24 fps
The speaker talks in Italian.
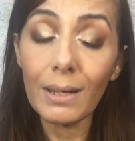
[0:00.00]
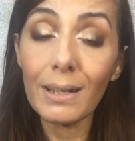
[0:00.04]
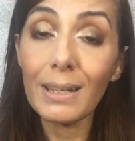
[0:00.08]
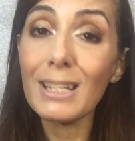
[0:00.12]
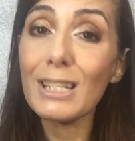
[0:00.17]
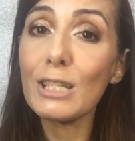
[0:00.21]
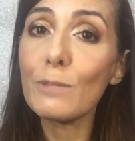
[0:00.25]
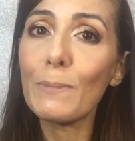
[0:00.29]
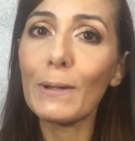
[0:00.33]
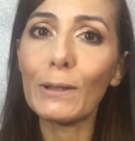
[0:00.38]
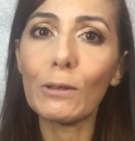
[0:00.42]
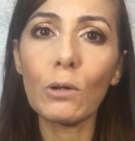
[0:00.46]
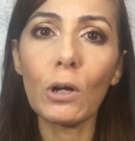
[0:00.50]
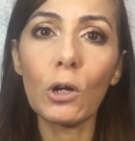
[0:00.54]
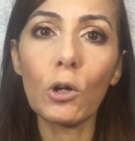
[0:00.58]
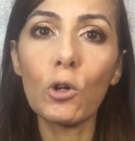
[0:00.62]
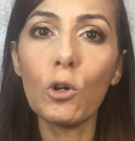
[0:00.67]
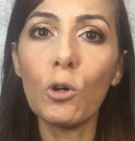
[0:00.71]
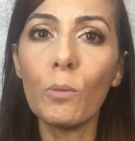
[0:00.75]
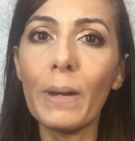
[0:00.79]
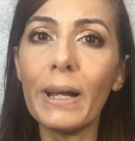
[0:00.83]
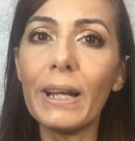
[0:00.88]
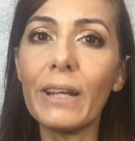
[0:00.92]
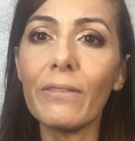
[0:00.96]
rispetto a
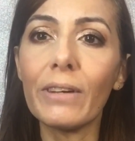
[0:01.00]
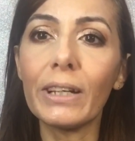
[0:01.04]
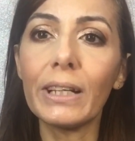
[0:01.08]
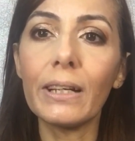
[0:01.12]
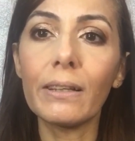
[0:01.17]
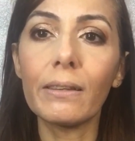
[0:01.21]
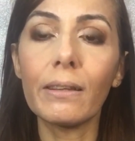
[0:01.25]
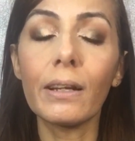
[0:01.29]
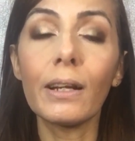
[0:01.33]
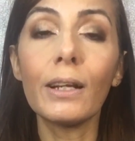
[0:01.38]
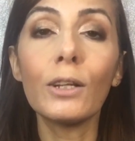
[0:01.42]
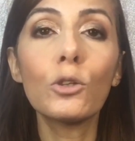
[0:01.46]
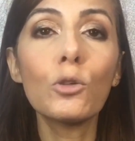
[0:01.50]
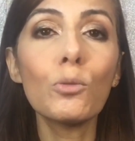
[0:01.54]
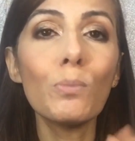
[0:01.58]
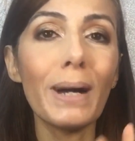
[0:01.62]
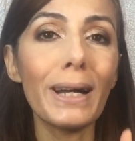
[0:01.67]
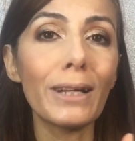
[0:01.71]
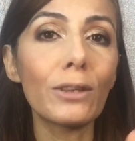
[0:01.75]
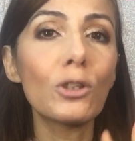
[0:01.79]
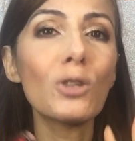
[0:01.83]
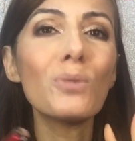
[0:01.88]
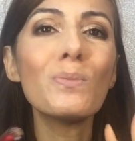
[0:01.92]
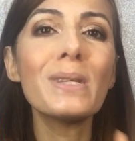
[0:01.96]
come li vedete nel
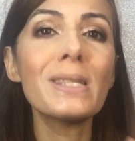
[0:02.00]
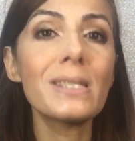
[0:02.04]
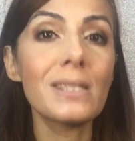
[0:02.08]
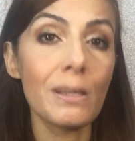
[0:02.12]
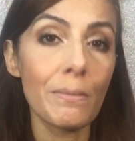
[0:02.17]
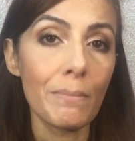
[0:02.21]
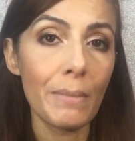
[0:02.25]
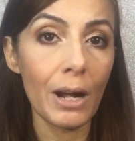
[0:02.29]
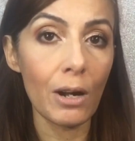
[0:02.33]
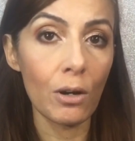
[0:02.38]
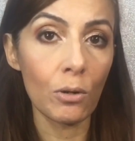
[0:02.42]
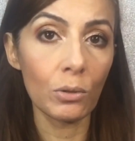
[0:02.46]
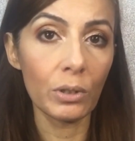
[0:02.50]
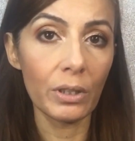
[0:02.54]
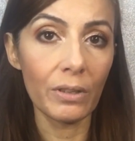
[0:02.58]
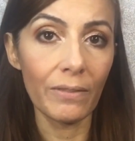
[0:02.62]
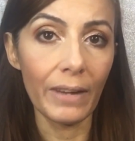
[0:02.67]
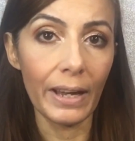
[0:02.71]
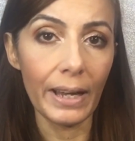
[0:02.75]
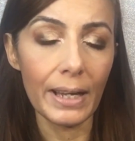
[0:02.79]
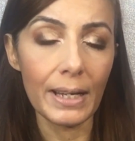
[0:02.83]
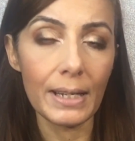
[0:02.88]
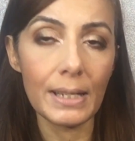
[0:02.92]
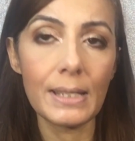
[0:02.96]
tubetto mi sembrano
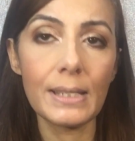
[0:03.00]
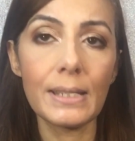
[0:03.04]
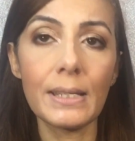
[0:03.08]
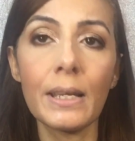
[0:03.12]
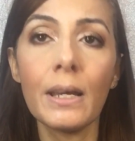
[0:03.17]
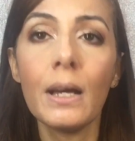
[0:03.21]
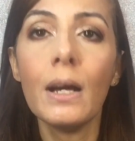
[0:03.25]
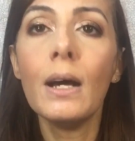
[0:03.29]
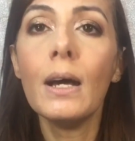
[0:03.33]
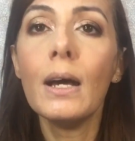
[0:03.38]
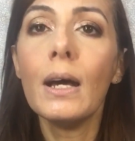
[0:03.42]
diversi